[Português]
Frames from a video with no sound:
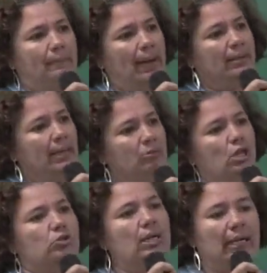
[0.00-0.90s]
perdemos
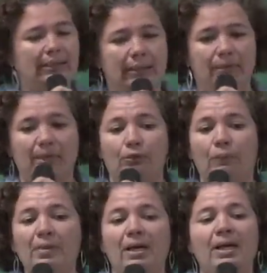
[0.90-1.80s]
nosso
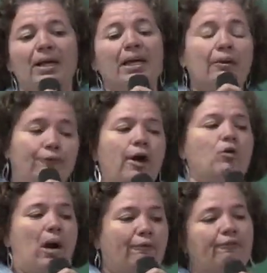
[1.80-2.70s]
encantamento. E foi uma